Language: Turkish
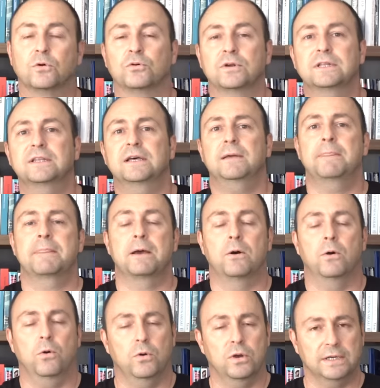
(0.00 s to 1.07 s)
orada
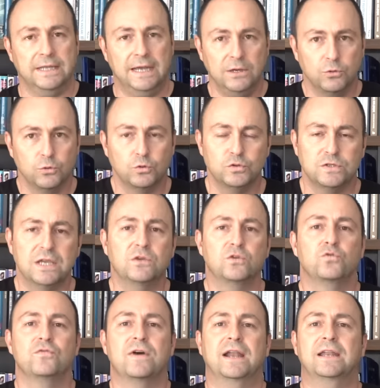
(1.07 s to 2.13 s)
o kadar
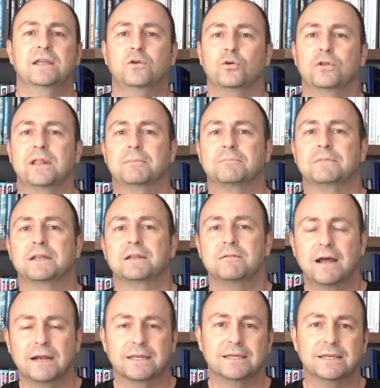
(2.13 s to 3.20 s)
yüksek güvenlik önlemleri
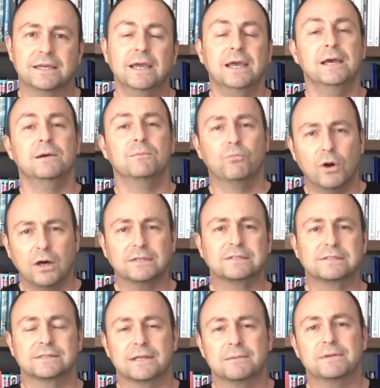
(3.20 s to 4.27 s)
var ki bu
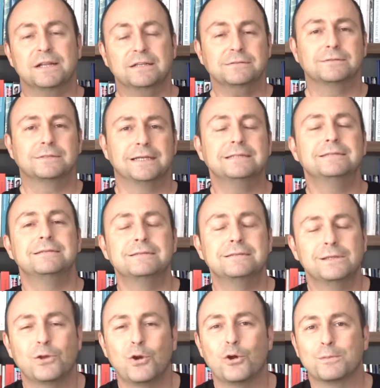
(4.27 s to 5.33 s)
aslında biraz
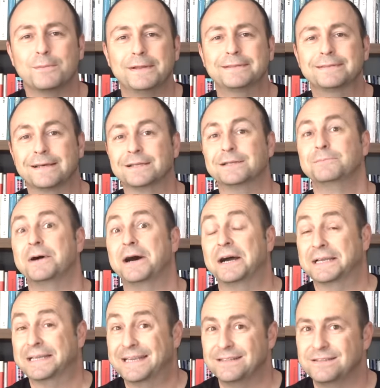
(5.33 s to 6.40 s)
tesisi görme,
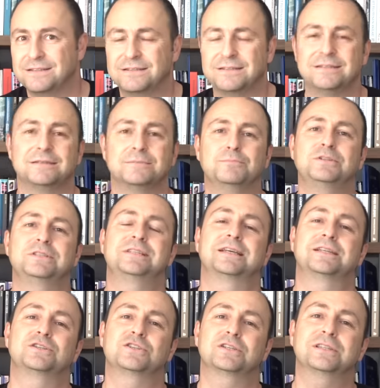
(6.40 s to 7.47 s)
tanıma gezisiydi
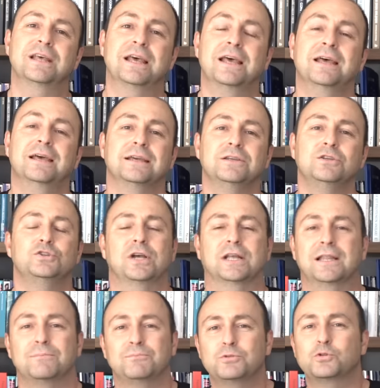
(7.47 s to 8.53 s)
bizler için.
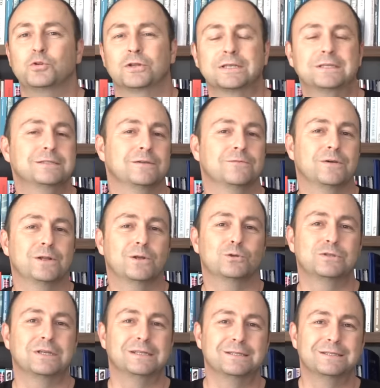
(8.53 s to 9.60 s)
İnşallah bir sonraki sefere
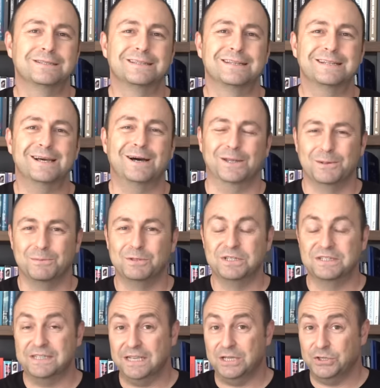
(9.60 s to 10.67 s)
özel izinleri
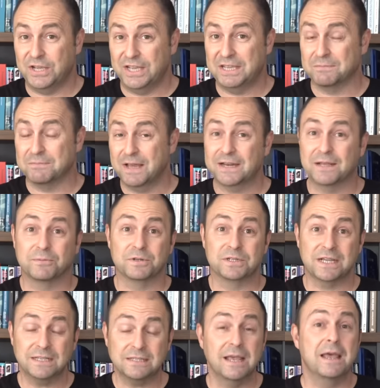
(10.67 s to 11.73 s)
alabilirsek çekimler
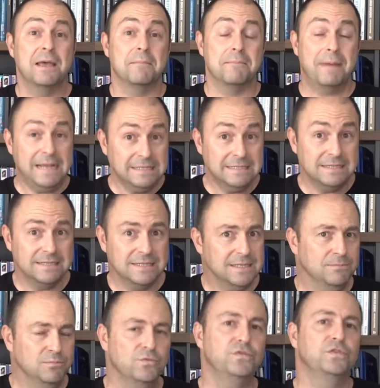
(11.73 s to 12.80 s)
yapacağız. Ben
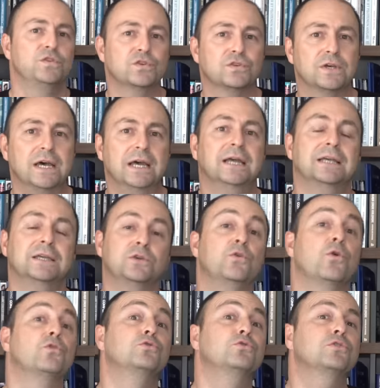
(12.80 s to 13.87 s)
size bu videoda
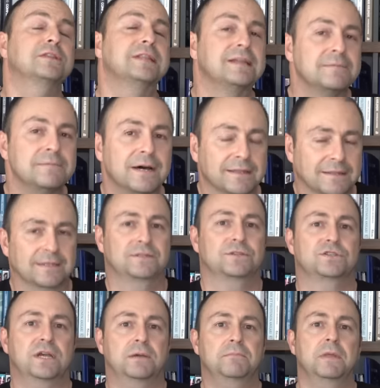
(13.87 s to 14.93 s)
gördüklerimi
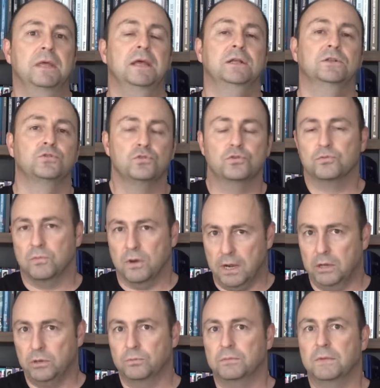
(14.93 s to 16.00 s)
anlatacağım. Çünkü
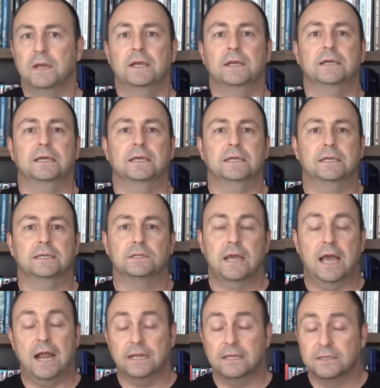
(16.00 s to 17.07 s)
malum e,
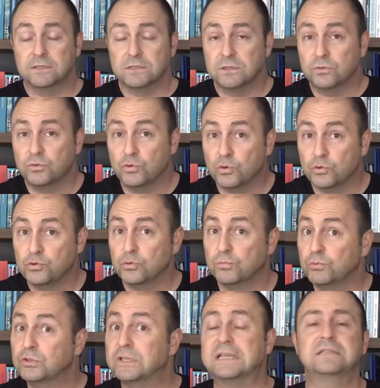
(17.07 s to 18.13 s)
herkesin
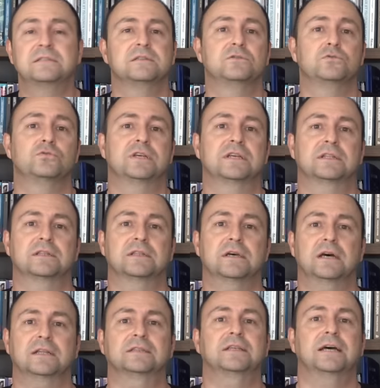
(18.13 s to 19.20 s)
gözü bu tesis üzerinde.
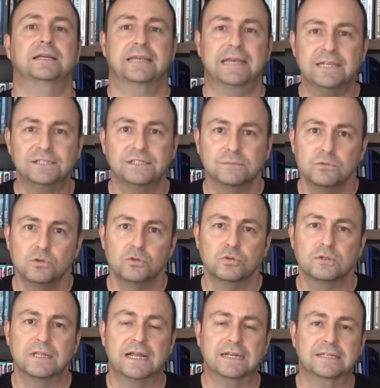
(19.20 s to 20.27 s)
Hatta geçtiğimiz
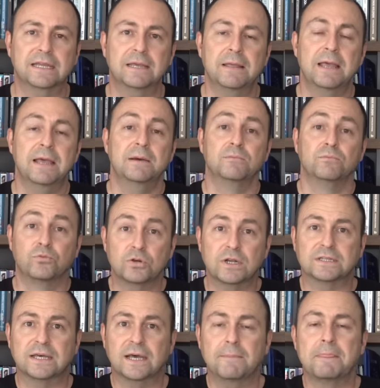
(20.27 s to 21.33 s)
günlerde
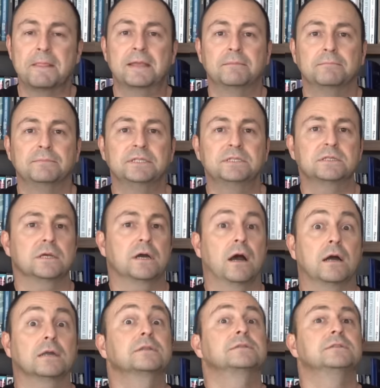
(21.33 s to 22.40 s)
burada bir
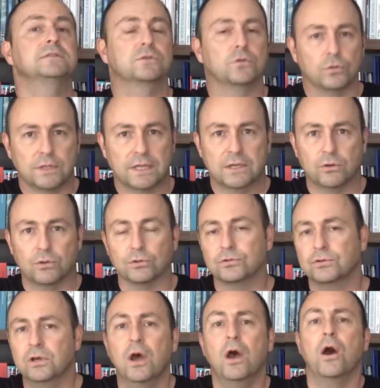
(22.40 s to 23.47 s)
hard disk olayı
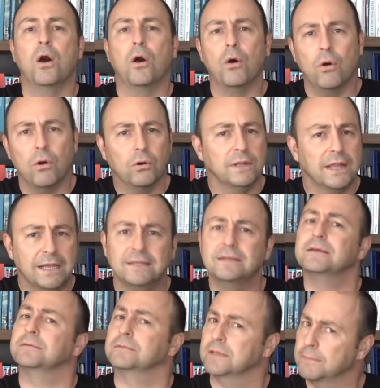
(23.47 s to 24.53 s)
oldu. O olay
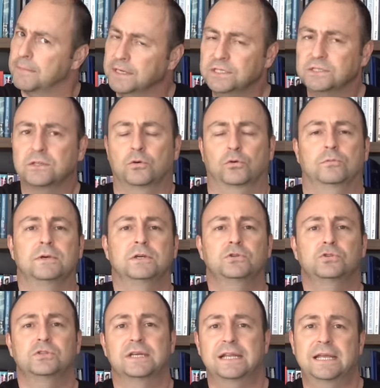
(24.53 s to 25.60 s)
da başta
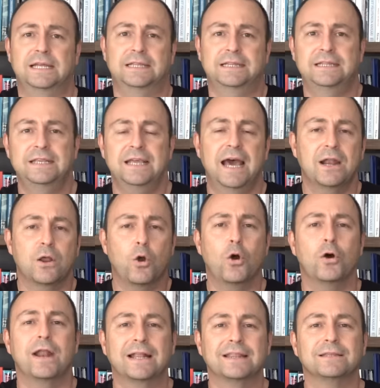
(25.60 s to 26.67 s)
olmak üzere diğer
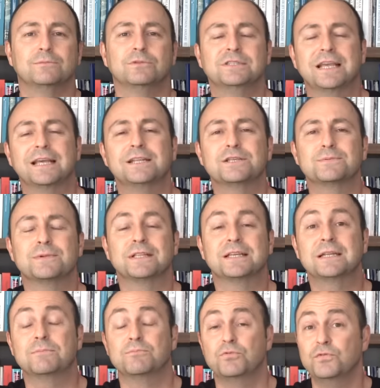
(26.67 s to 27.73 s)
öğrendiğimiz
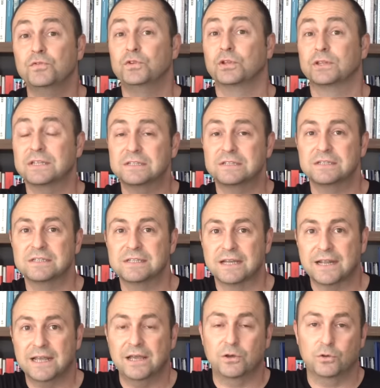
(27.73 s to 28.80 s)
gelişmeleri bu videoda
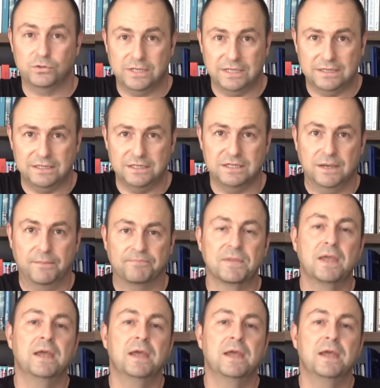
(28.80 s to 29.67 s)
sizlere özetleyeceğim.